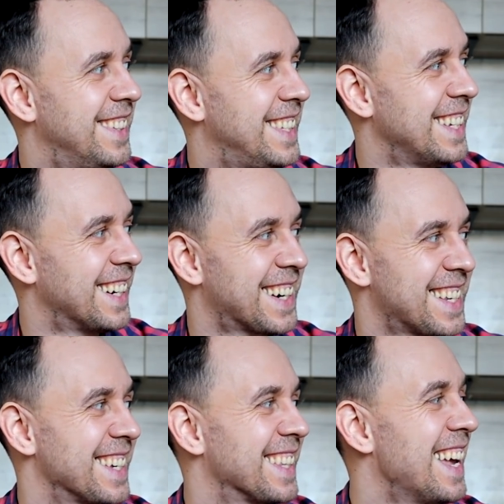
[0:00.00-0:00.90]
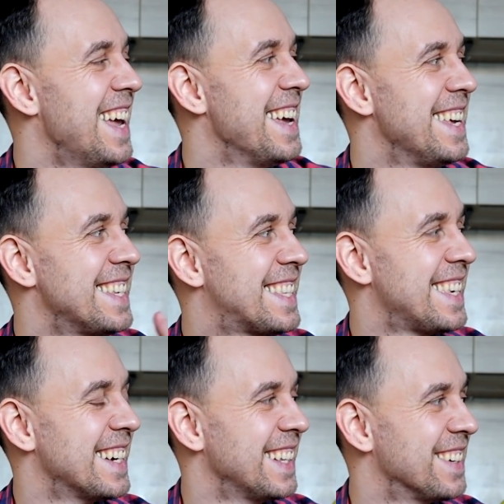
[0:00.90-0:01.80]
все грызет. И
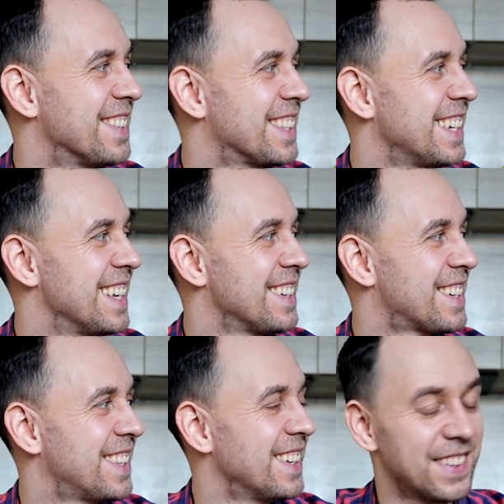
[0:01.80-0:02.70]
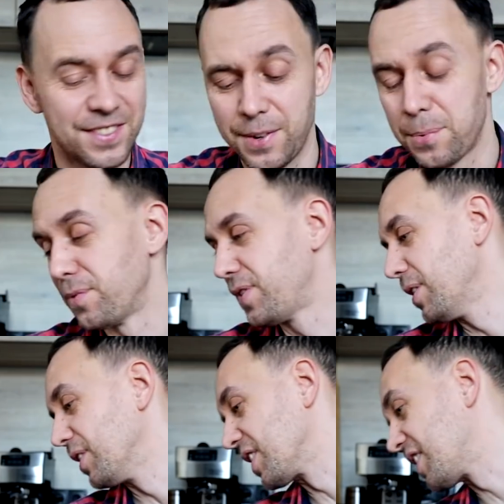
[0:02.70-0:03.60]
съела вот это, что... в общем, все она